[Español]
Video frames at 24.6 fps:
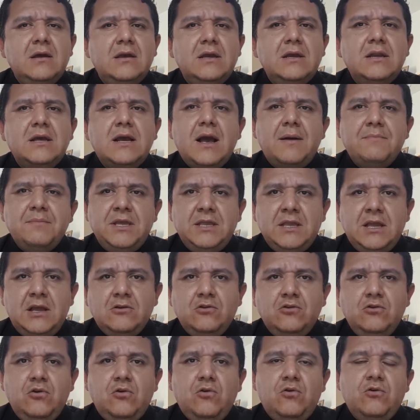ir
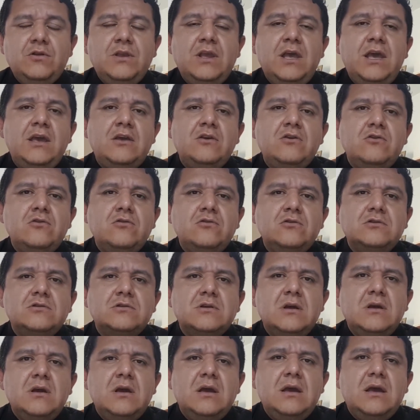caminando con ellos,